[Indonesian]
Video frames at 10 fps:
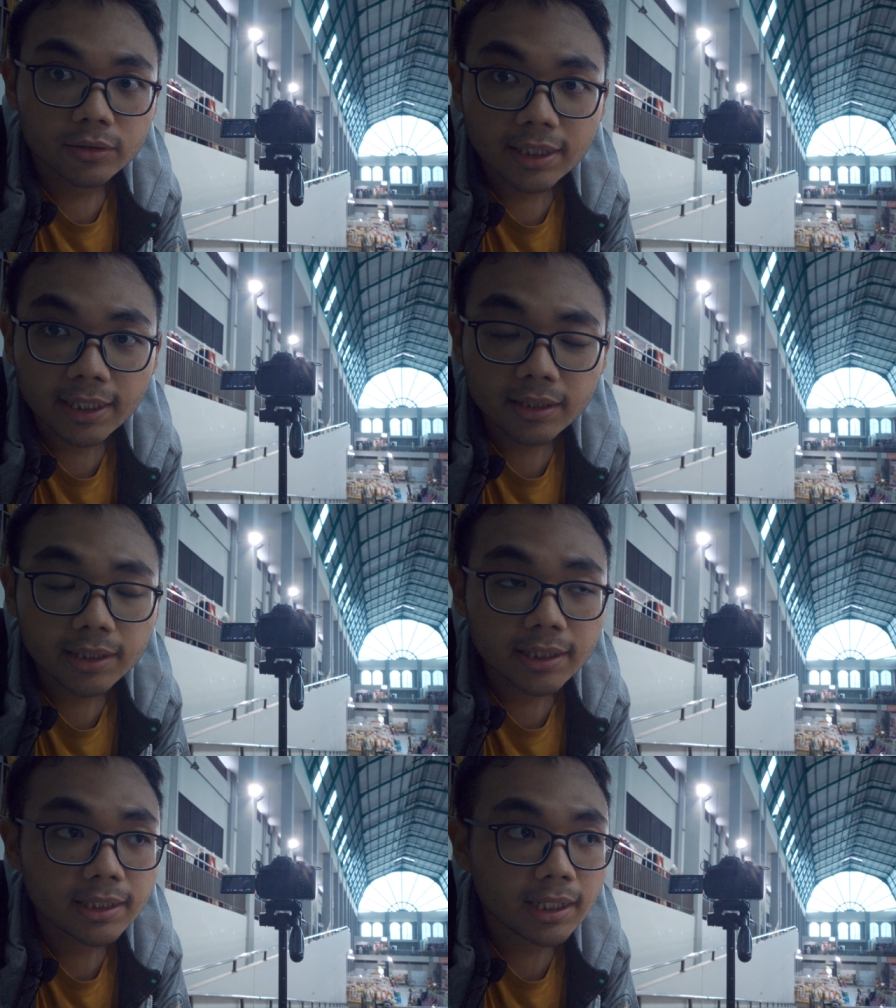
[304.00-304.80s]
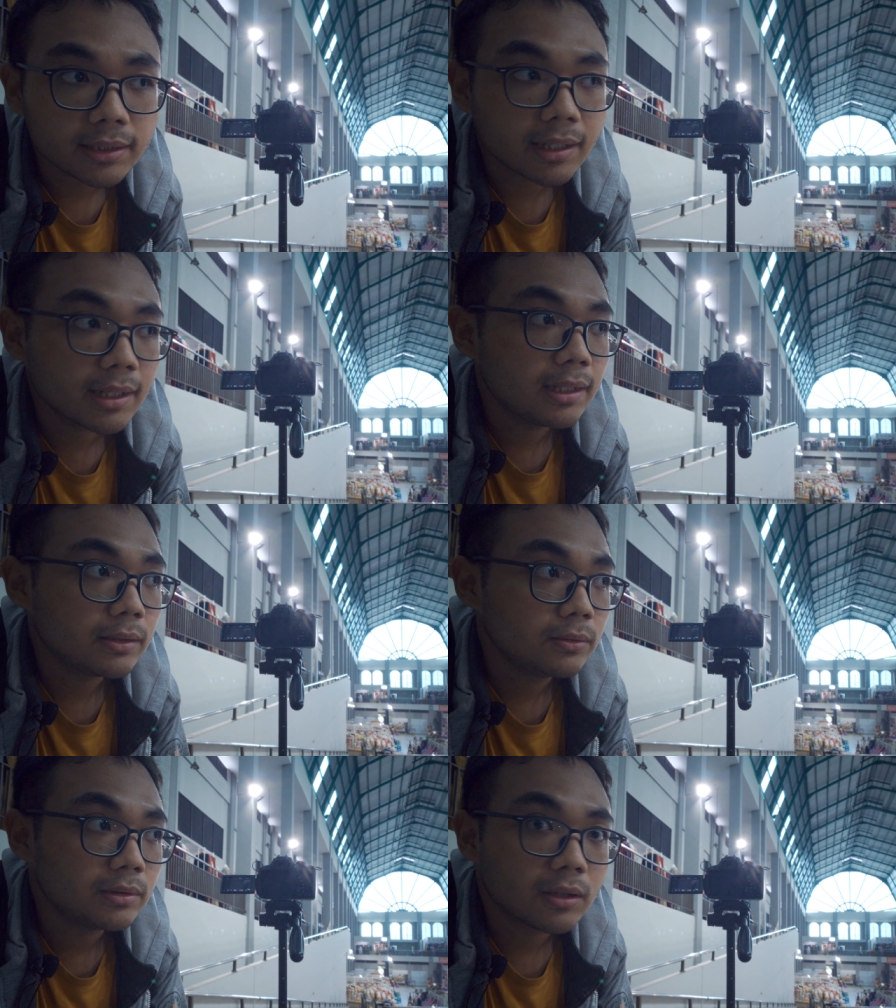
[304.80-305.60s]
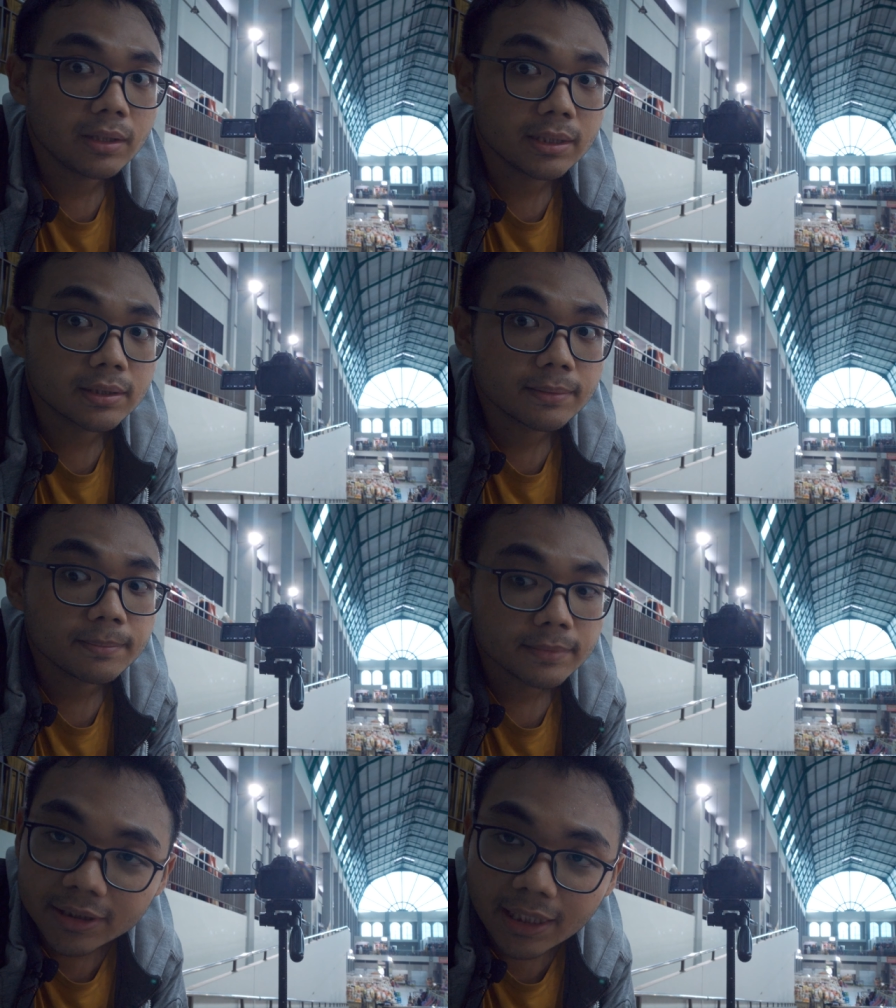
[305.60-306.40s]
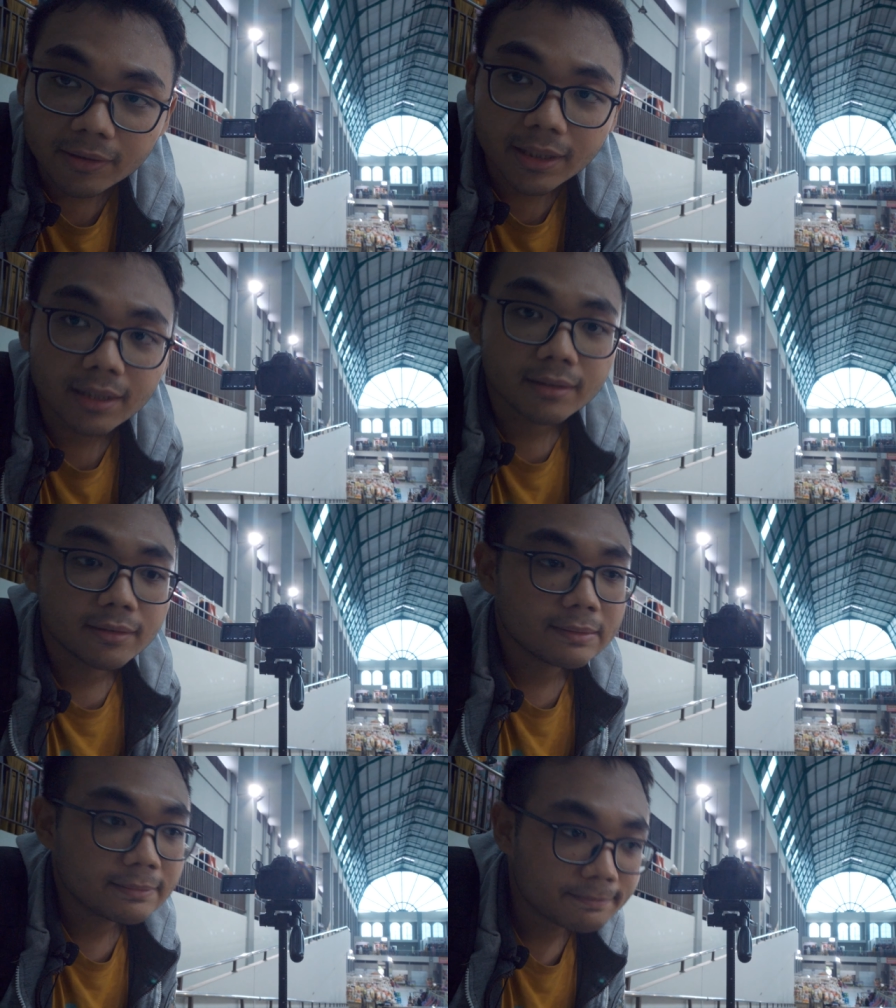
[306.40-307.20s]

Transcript: seharusnya ini tidak terlalu noise seharusnya loh ya